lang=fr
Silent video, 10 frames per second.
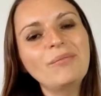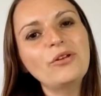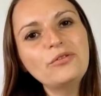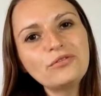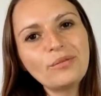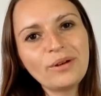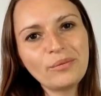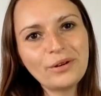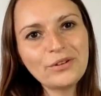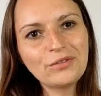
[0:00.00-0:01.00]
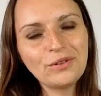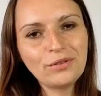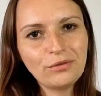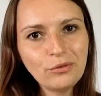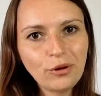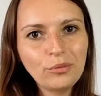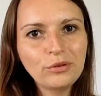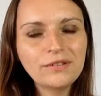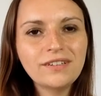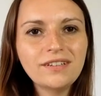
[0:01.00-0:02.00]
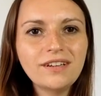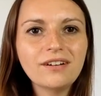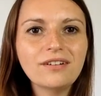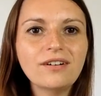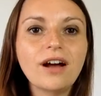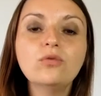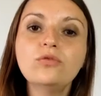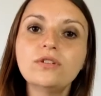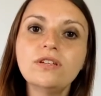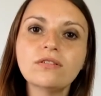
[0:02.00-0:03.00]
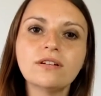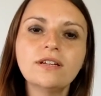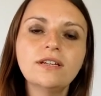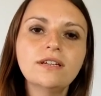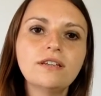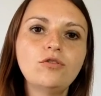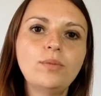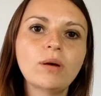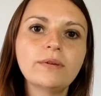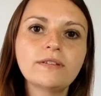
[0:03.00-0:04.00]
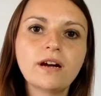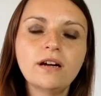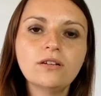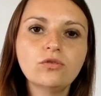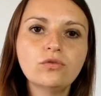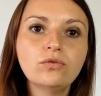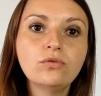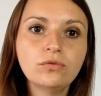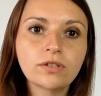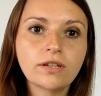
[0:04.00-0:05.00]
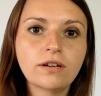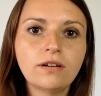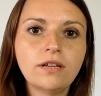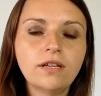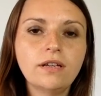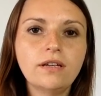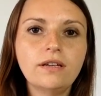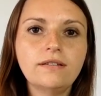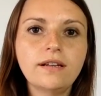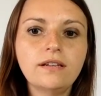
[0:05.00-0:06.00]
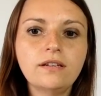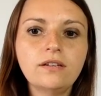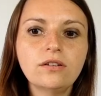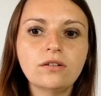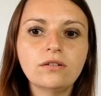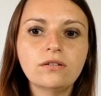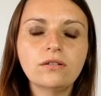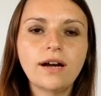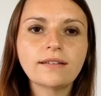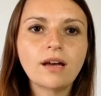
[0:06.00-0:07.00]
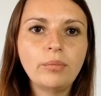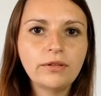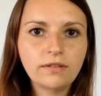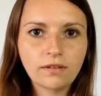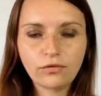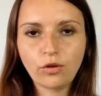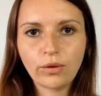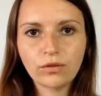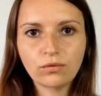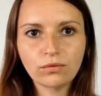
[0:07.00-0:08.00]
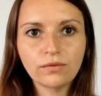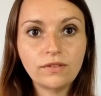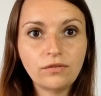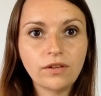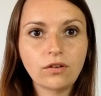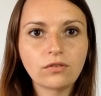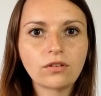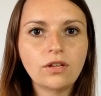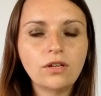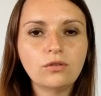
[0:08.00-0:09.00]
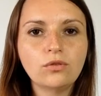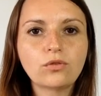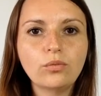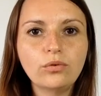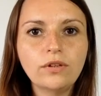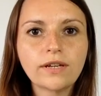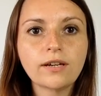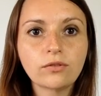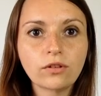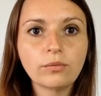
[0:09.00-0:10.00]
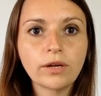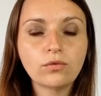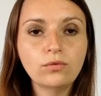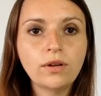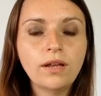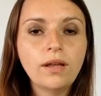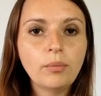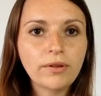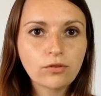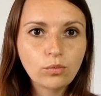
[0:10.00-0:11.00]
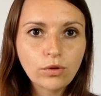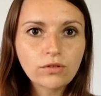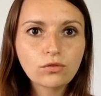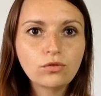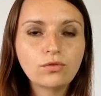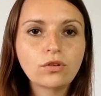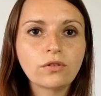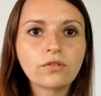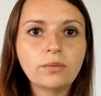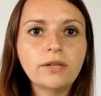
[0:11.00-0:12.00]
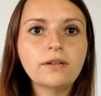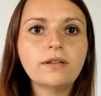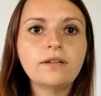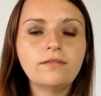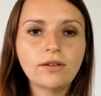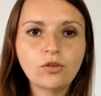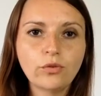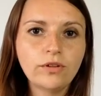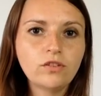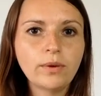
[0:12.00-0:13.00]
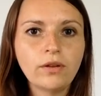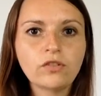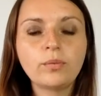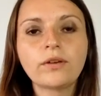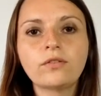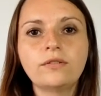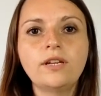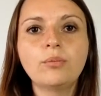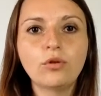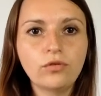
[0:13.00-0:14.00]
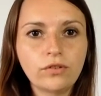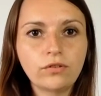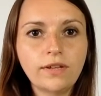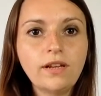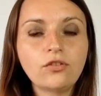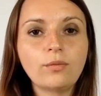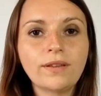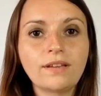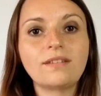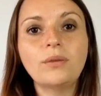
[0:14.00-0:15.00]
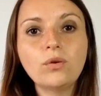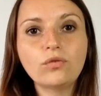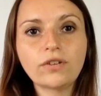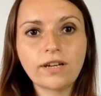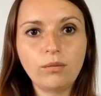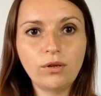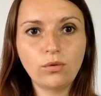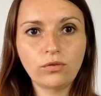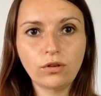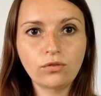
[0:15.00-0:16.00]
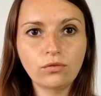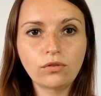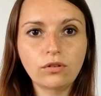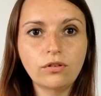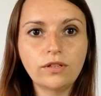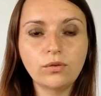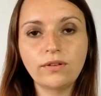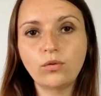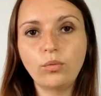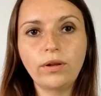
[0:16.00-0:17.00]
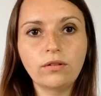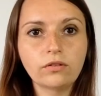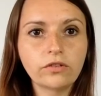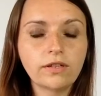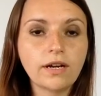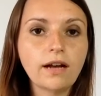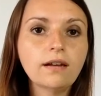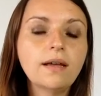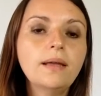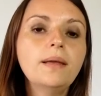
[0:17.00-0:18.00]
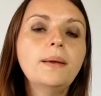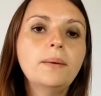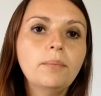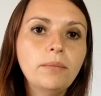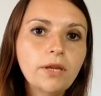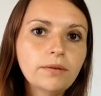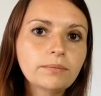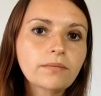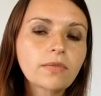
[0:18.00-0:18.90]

Mais une fois par mois, je vais vous proposer euh, un nouveau livre qui vous permettra de vous ouvrir et d'aller euh, attraper des informations différentes de ce qu'on peut lire et entendre partout. Parce que moi, ce que je vous transmets vient de mon expérience personnelle et professionnelle et je m'adresse à mes confrères et mes consoeurs sophrologues et aux accompagnants en général. Mais